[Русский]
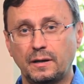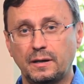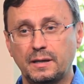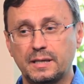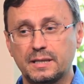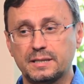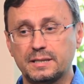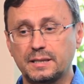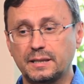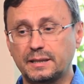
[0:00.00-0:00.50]

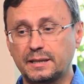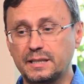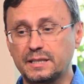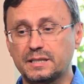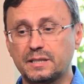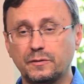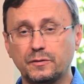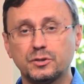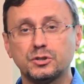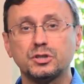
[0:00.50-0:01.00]
если ты
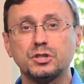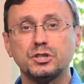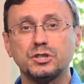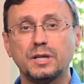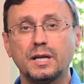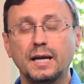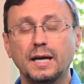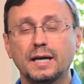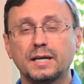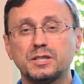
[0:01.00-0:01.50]
совершишь
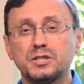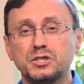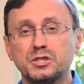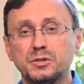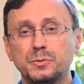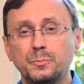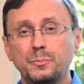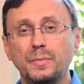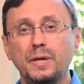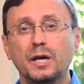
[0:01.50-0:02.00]
грех,
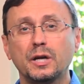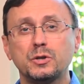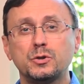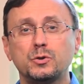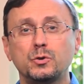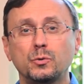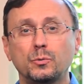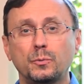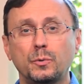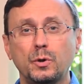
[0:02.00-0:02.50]

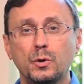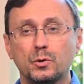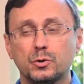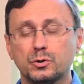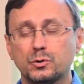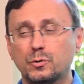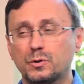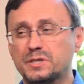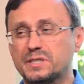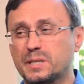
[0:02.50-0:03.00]
смертью
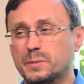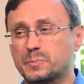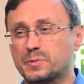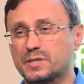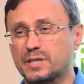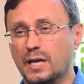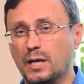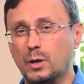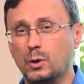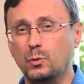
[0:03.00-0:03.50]
умрешь, то есть
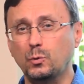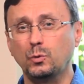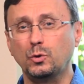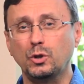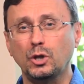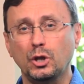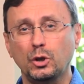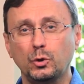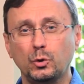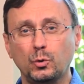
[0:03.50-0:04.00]

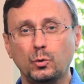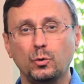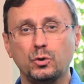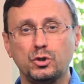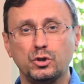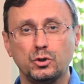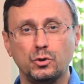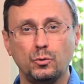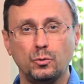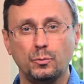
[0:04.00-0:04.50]
абсолютно
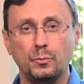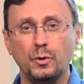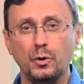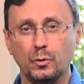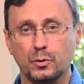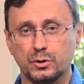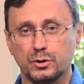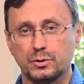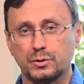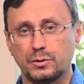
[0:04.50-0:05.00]
точно
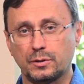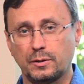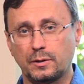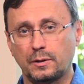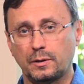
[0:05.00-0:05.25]
умрешь.